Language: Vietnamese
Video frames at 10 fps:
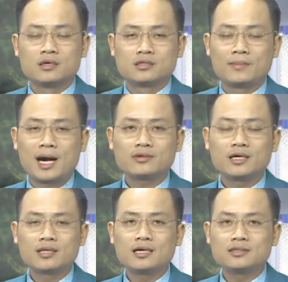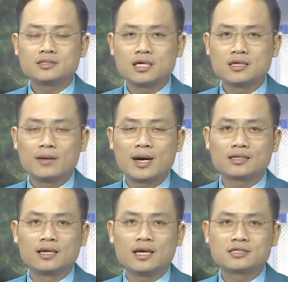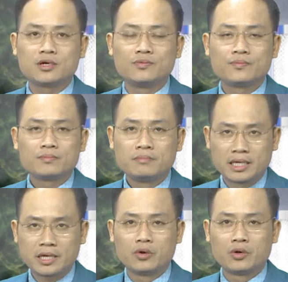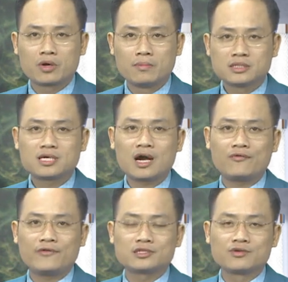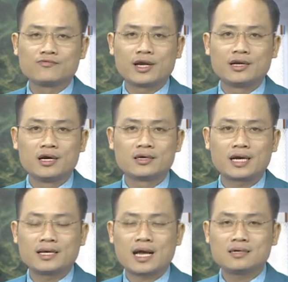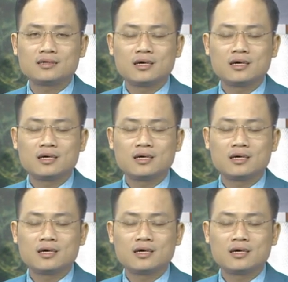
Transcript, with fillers: Dự báo thời tiết trên địa bàn tỉnh Lai Châu, mây thay đổi có mưa rào và rông vài nơi, ngày nắng.